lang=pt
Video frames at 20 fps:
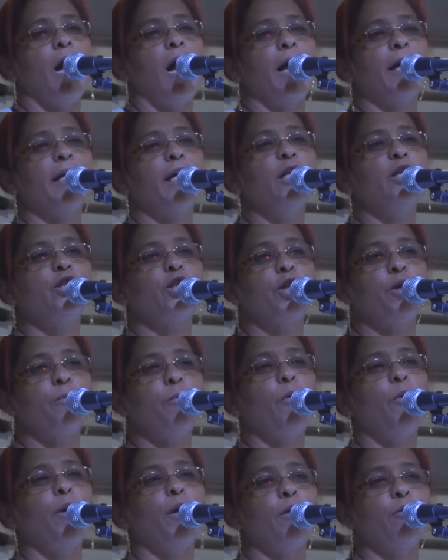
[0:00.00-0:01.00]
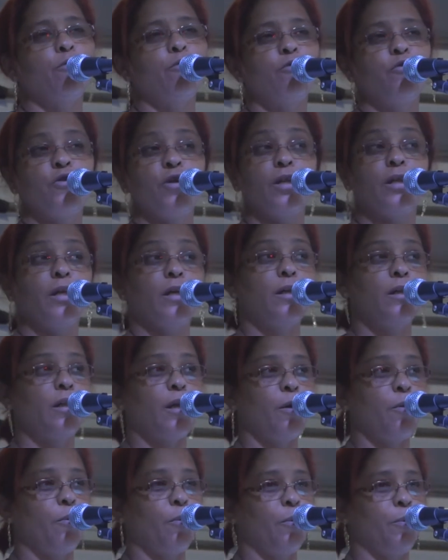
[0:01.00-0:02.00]
aqueles que morreram no dia
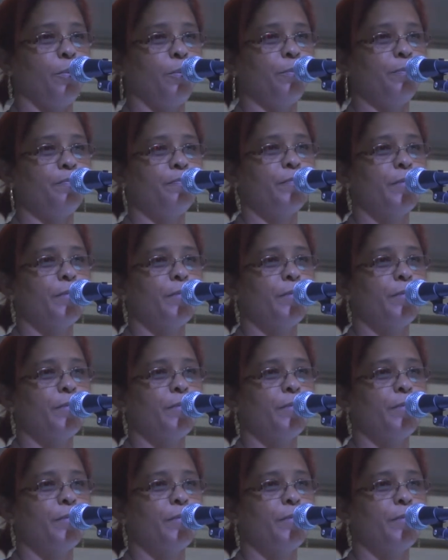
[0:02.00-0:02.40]
31,